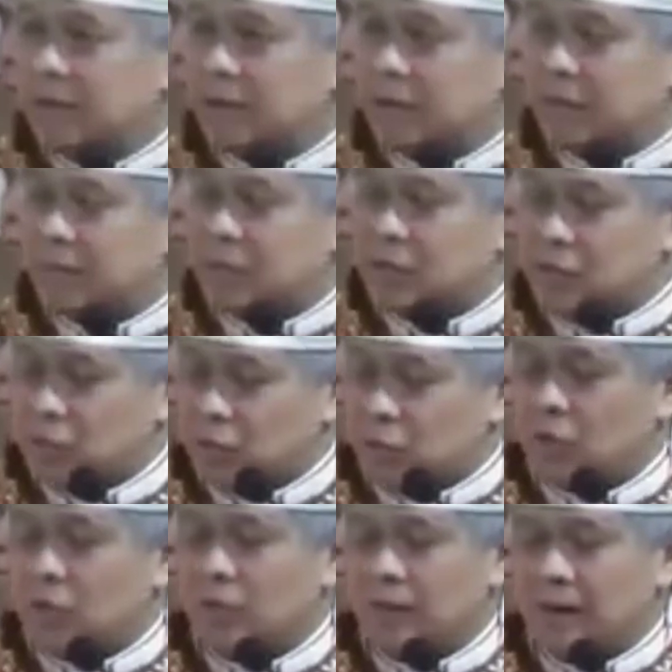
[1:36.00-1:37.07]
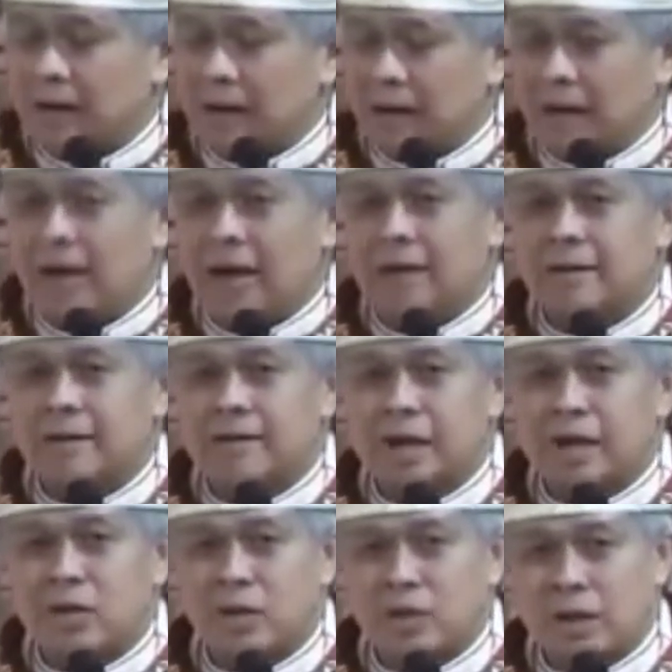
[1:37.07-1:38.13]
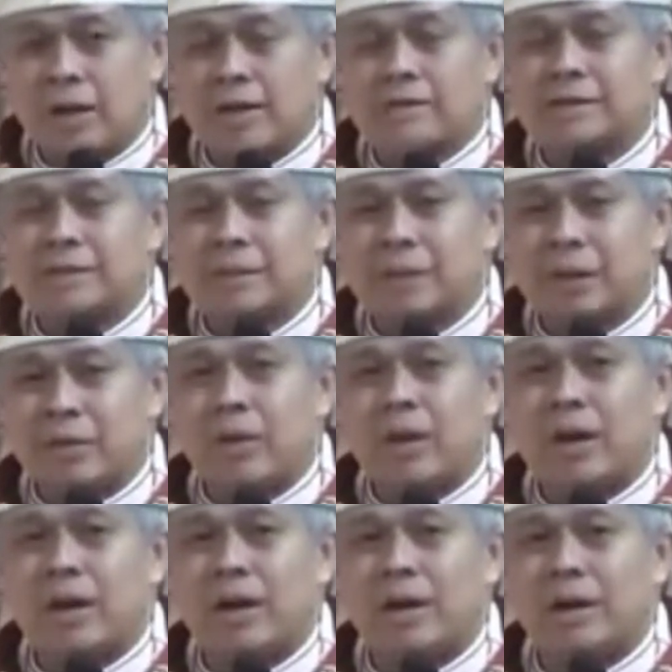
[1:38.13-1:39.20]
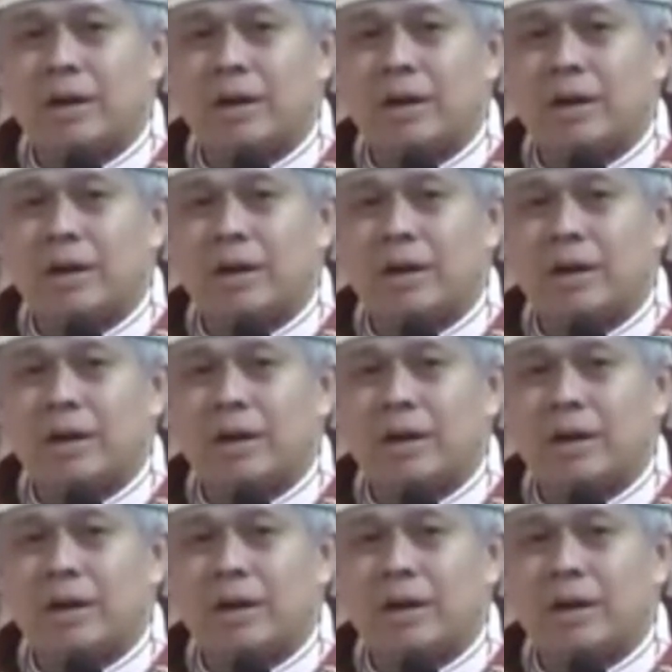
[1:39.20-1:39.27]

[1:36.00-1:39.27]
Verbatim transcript: Kita bersyukur kepada Allah atas anugerah istimewa